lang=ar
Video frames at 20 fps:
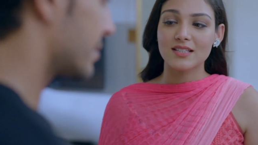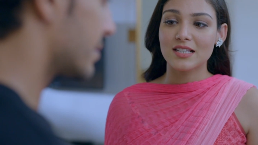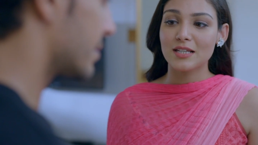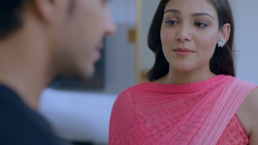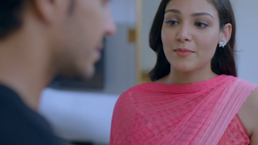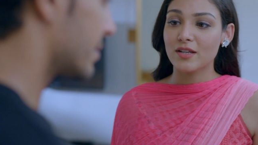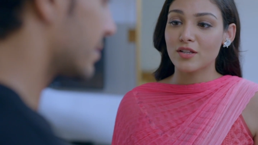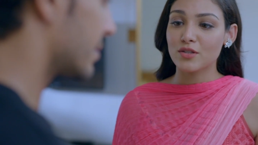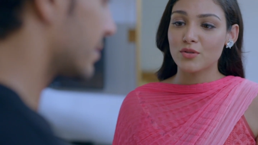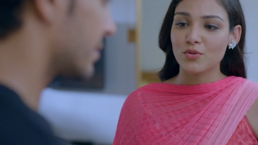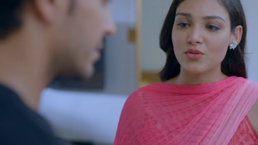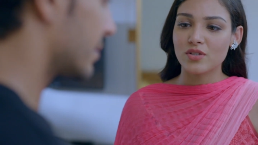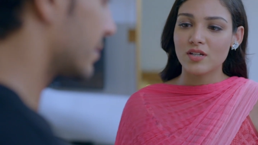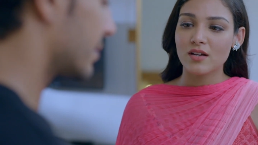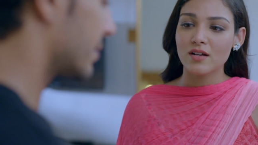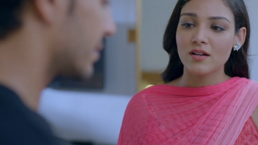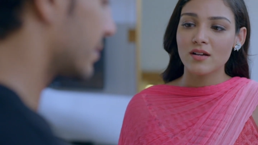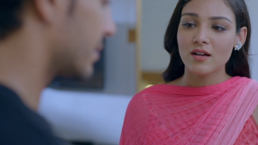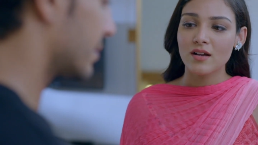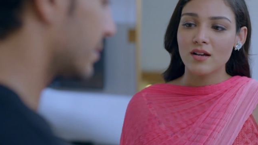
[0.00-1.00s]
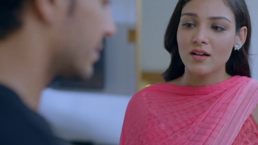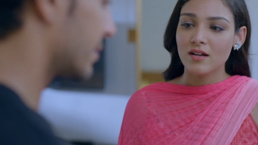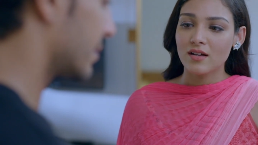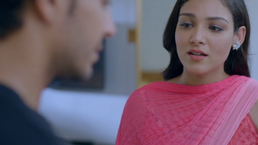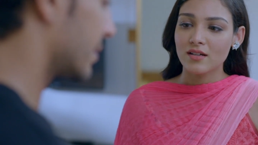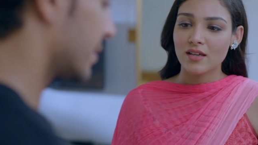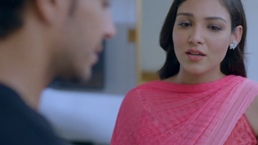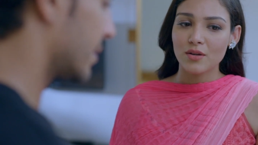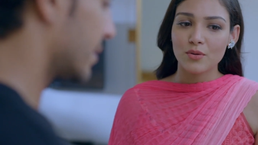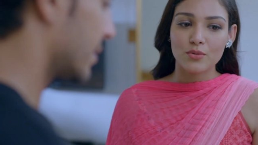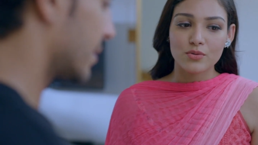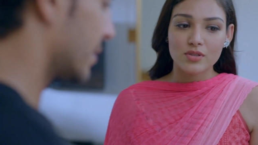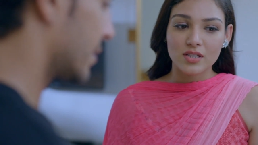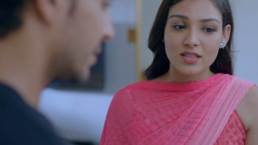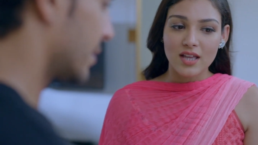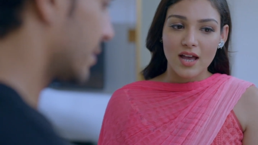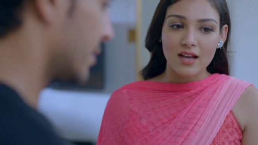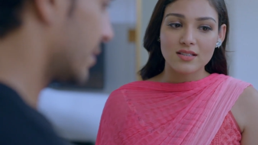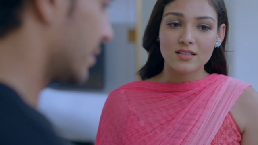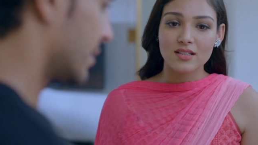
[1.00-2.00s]
أنا بس فكرت إنه
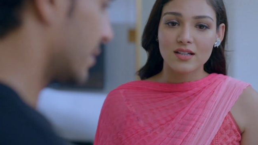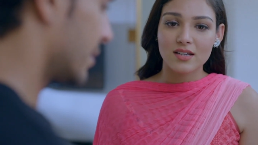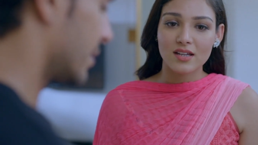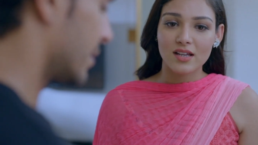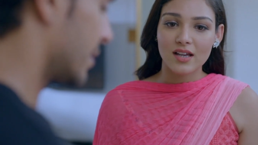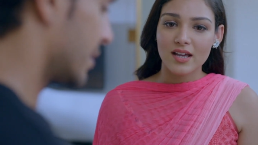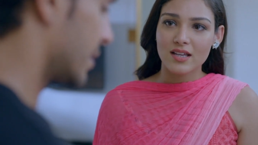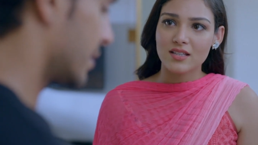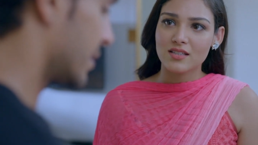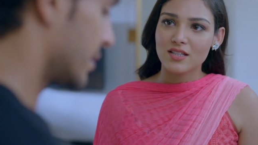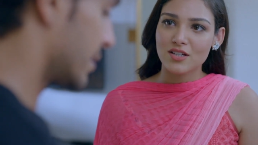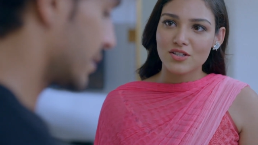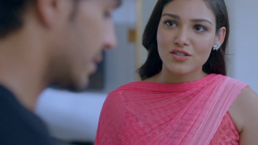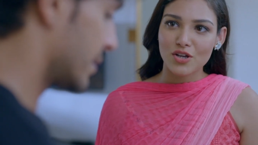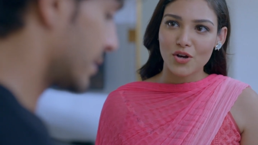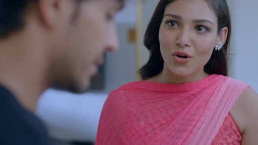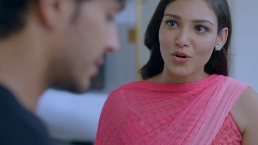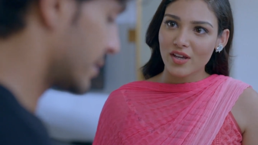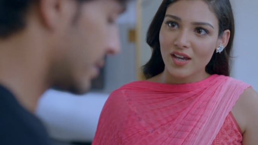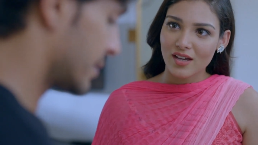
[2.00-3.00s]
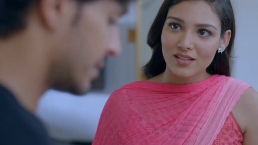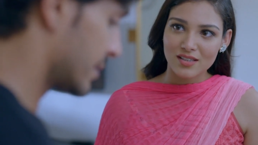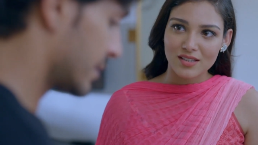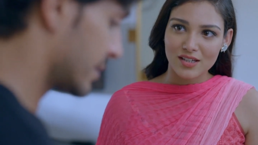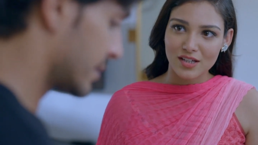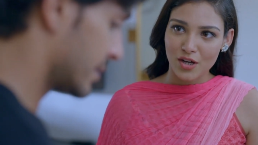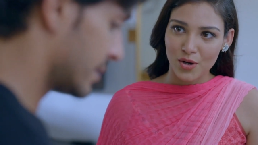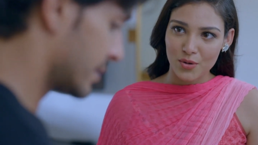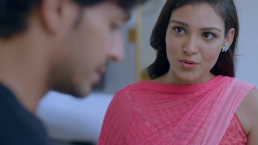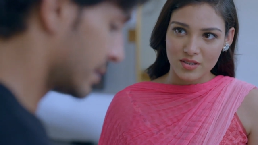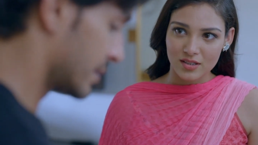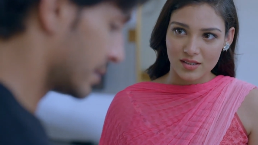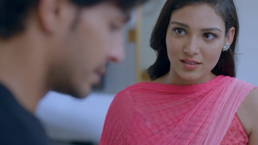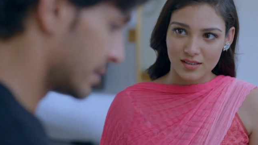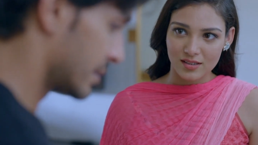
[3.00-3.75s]
هيك بنقدر نشكرها على كل شي عملته معنا